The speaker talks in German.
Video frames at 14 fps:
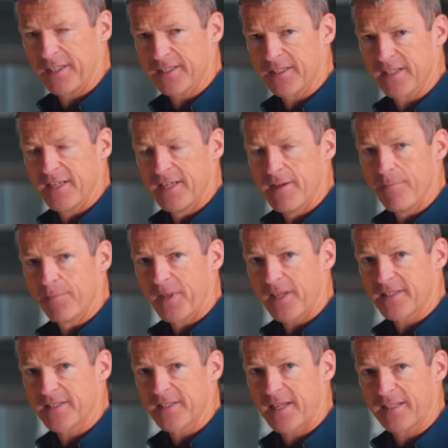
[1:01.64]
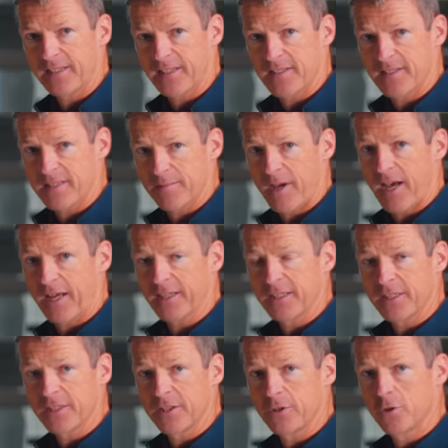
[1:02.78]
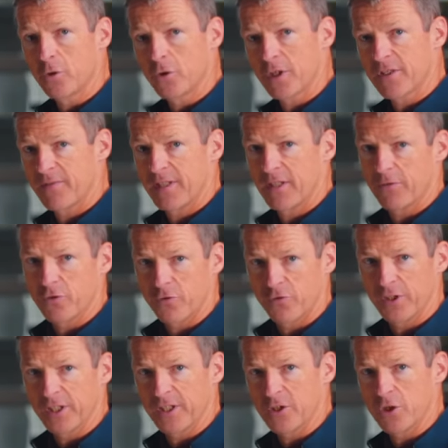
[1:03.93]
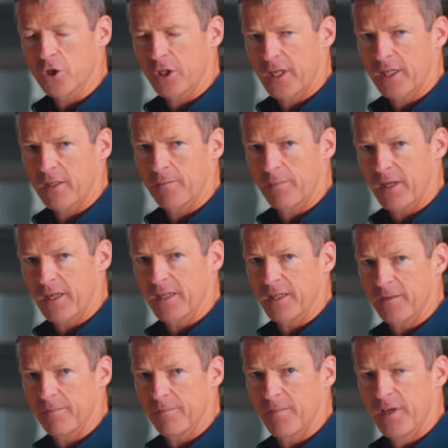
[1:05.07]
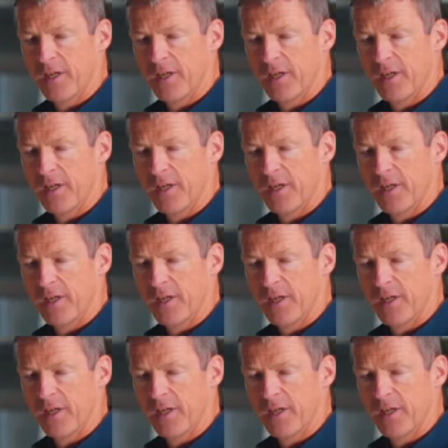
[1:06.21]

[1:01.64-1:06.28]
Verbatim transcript: lässt dass es andererseits aber handlich genug ist, wenn auf schwierigen Strecken mal eben